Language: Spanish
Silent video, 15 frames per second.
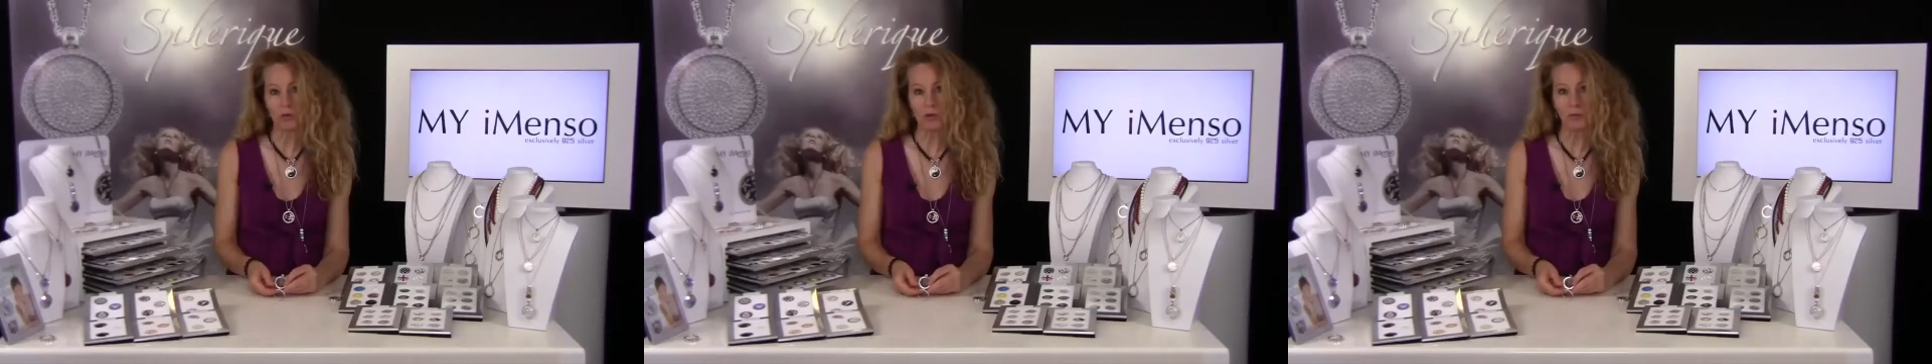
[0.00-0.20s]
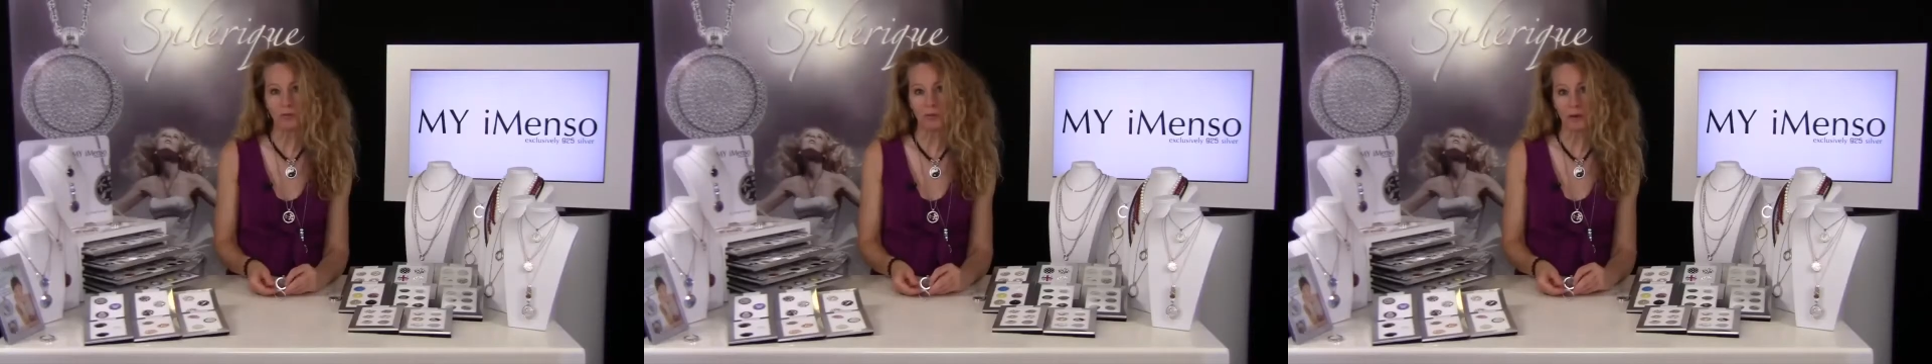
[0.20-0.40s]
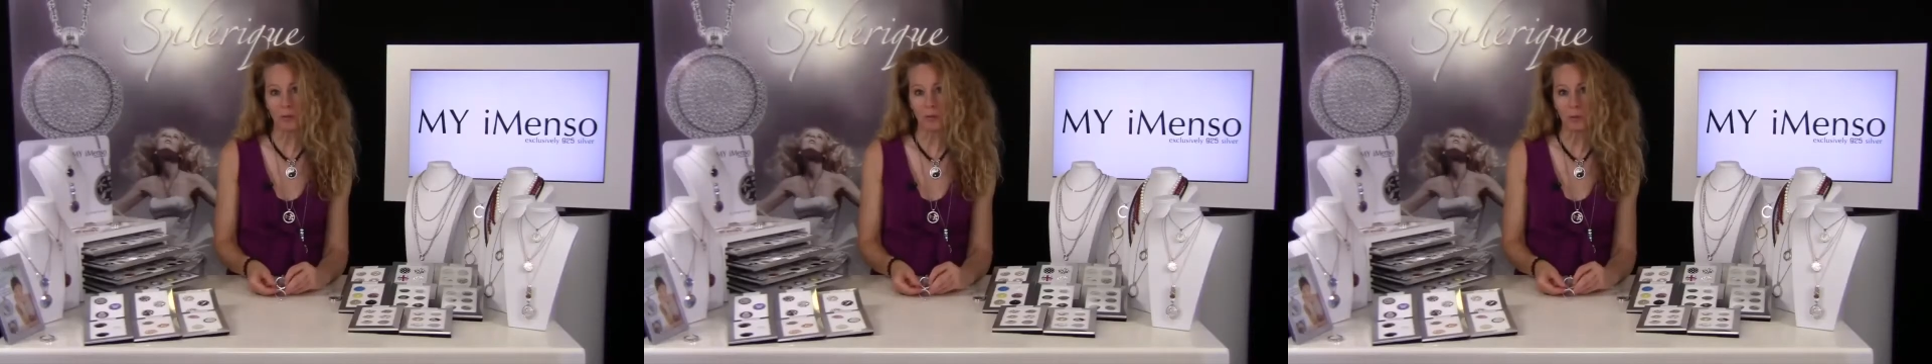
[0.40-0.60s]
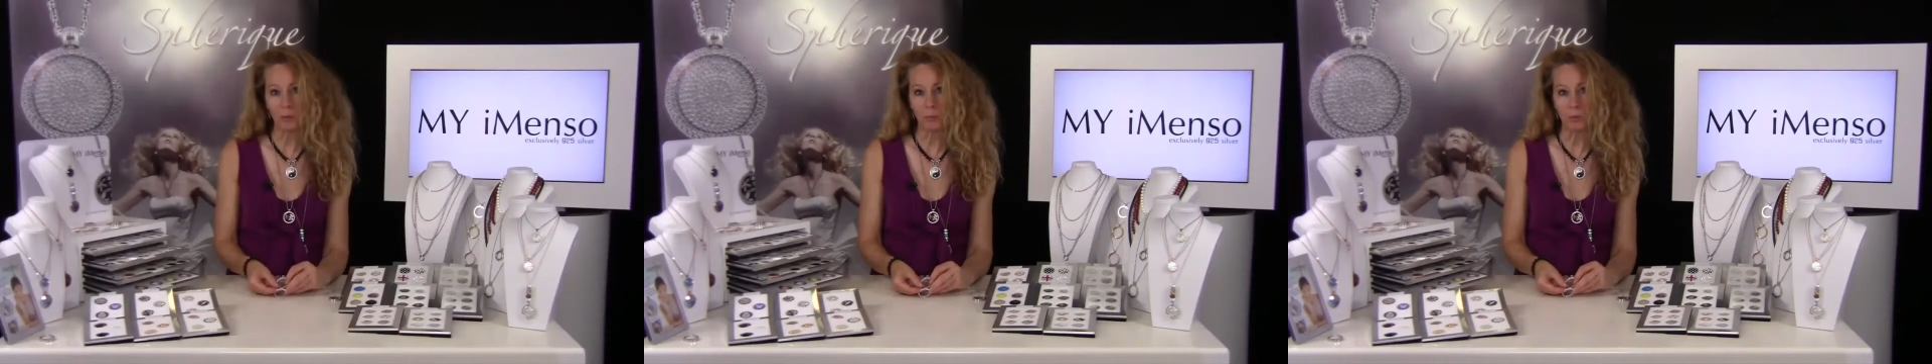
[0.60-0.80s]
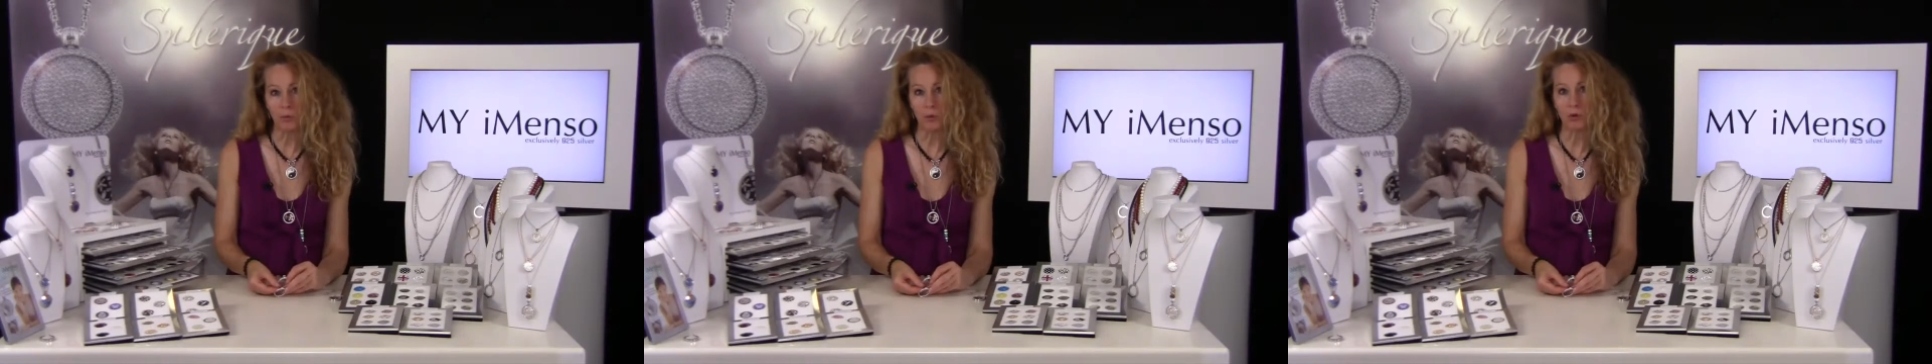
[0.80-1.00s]

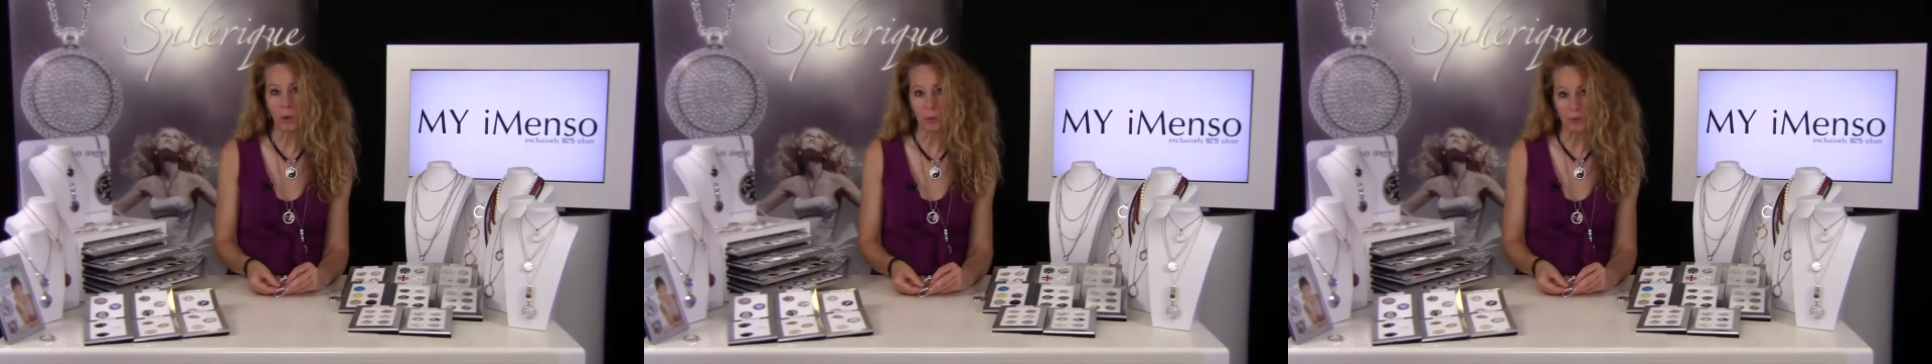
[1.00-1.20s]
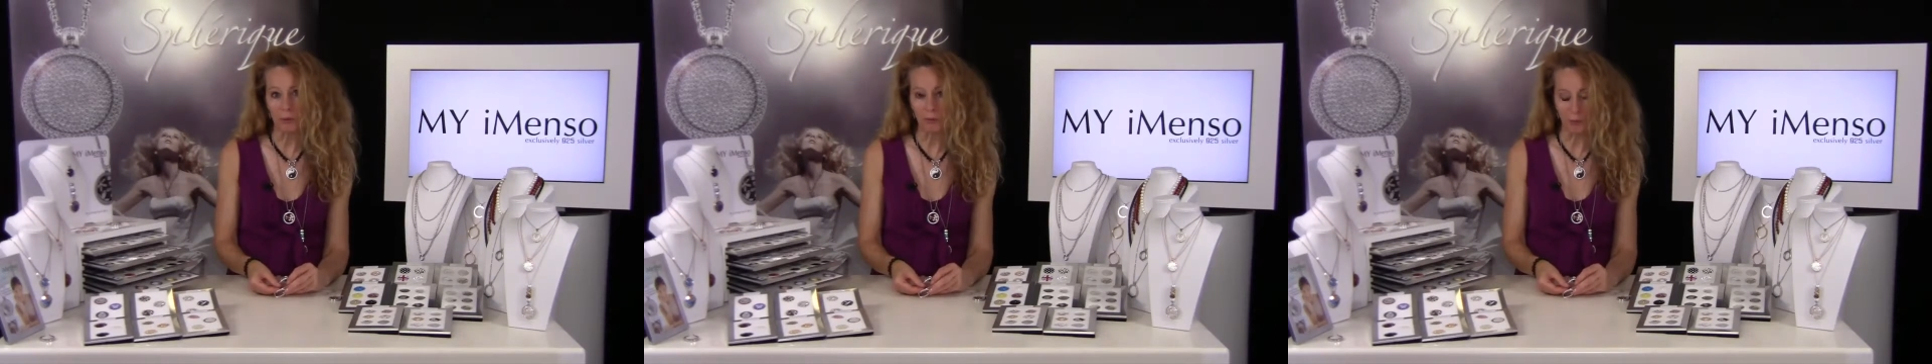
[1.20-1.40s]
consiguiente se puede